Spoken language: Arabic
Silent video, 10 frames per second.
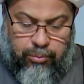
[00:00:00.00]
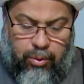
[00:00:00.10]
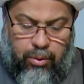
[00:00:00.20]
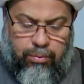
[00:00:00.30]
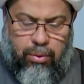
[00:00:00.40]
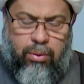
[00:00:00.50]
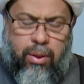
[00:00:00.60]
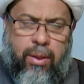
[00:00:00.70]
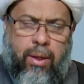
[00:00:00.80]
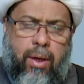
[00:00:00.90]

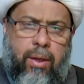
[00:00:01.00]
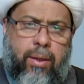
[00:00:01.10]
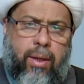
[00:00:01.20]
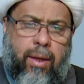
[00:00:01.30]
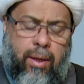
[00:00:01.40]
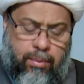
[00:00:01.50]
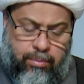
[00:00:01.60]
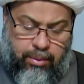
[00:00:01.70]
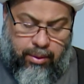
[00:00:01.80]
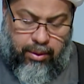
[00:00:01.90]
فهنا يقع
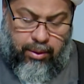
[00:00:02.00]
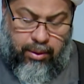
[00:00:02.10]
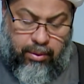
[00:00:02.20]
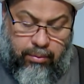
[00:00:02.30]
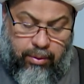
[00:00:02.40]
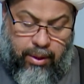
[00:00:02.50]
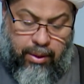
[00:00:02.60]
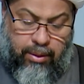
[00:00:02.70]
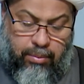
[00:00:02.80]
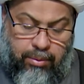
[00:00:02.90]
الكلام في
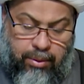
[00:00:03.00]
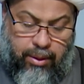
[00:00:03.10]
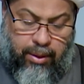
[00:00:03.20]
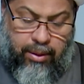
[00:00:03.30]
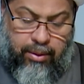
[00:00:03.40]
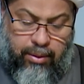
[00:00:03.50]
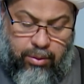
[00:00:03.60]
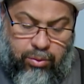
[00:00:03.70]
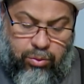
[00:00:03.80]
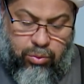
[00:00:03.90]
ان مثل هذه
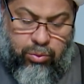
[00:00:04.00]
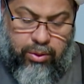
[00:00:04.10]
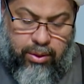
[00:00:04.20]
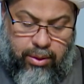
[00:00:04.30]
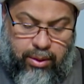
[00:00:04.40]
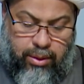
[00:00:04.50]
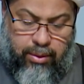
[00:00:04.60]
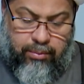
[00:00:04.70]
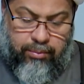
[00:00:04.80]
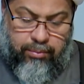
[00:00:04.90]

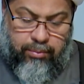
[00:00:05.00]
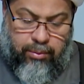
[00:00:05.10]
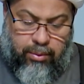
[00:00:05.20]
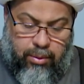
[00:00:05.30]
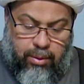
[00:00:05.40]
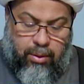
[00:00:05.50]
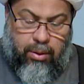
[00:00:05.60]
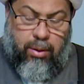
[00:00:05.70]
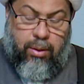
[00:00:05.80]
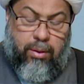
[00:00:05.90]
الخصوصيه
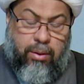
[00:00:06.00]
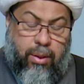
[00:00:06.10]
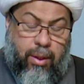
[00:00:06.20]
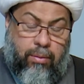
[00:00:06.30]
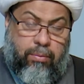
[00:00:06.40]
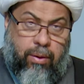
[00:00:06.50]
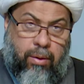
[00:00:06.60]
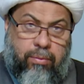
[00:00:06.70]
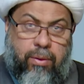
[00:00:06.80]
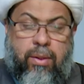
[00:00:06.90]
تنفع
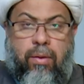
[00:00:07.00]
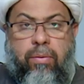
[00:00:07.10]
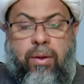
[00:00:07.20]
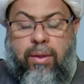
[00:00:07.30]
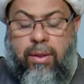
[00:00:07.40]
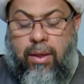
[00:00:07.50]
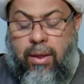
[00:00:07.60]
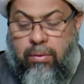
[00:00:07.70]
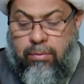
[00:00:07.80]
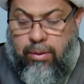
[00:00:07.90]
في دفع
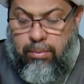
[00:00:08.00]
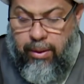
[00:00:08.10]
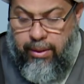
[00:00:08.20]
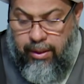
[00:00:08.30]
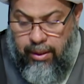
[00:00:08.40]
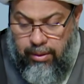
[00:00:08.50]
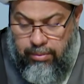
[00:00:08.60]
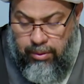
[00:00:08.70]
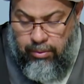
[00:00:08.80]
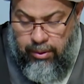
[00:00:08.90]
التنافي بين
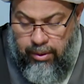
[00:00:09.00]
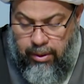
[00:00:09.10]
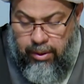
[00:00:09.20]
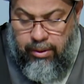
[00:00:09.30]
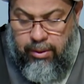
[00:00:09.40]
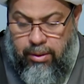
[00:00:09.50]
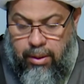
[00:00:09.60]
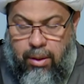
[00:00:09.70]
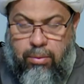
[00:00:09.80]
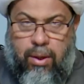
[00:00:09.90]
الامر والناهي
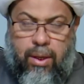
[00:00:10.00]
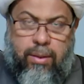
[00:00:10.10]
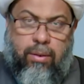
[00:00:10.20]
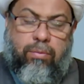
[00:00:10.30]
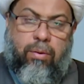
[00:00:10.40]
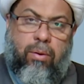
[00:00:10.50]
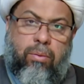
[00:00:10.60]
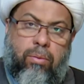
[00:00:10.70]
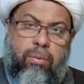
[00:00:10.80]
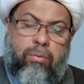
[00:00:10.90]
او لا
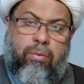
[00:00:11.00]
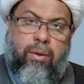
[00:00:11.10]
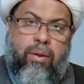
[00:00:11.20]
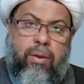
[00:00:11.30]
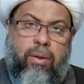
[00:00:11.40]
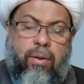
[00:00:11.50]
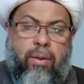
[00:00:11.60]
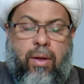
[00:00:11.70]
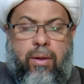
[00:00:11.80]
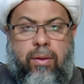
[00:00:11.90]
تنفع في
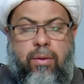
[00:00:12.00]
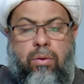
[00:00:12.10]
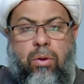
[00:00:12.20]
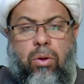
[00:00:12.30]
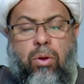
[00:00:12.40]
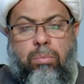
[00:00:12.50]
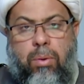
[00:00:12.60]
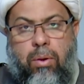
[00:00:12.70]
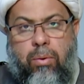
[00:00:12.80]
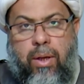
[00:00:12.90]
ذلك. ما
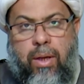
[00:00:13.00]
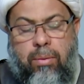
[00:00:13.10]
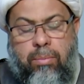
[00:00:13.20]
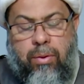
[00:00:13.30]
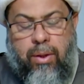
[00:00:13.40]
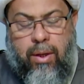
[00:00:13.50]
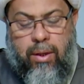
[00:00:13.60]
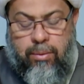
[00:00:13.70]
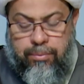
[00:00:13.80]
هو المثال